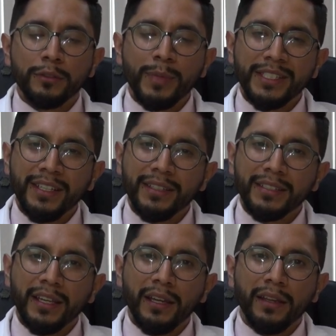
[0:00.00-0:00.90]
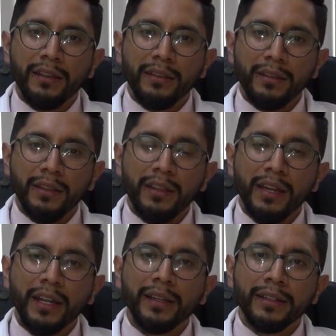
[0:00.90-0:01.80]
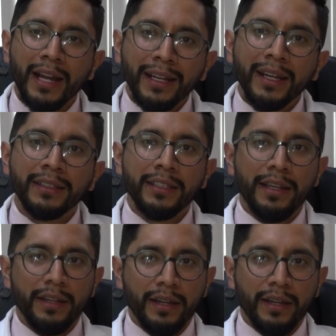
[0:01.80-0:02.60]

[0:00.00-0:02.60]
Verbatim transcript: pacientes que ingieren gran cantidad de